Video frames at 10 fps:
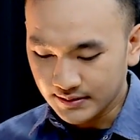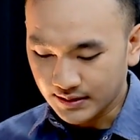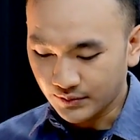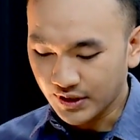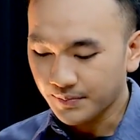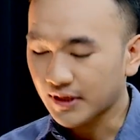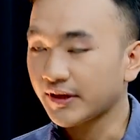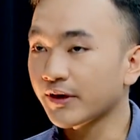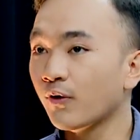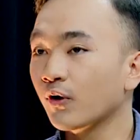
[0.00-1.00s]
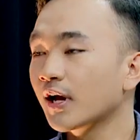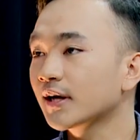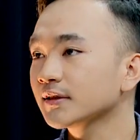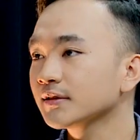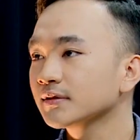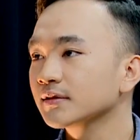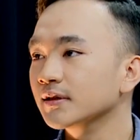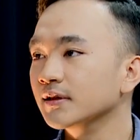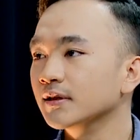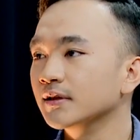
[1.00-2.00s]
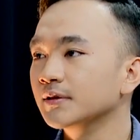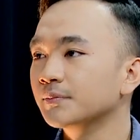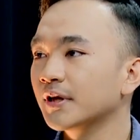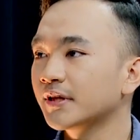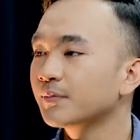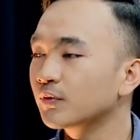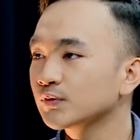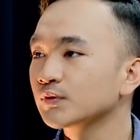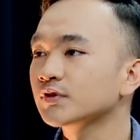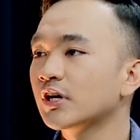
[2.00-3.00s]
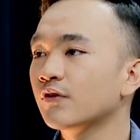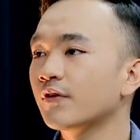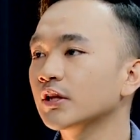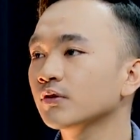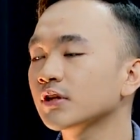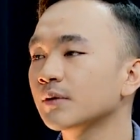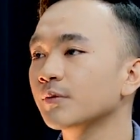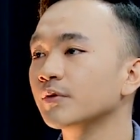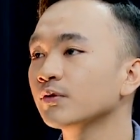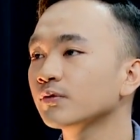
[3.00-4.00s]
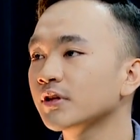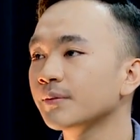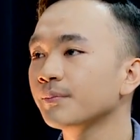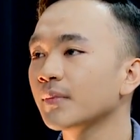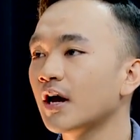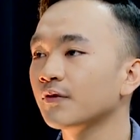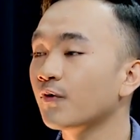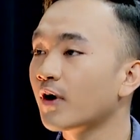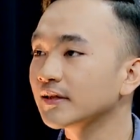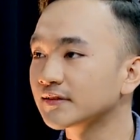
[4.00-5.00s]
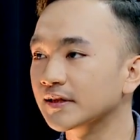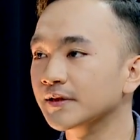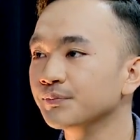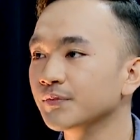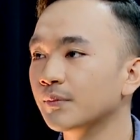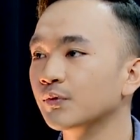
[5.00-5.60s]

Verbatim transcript: Kemudian Partai Golkar, eh, Partai Pengusung Setia Novanto telah membentuk tim advokasi. Ya.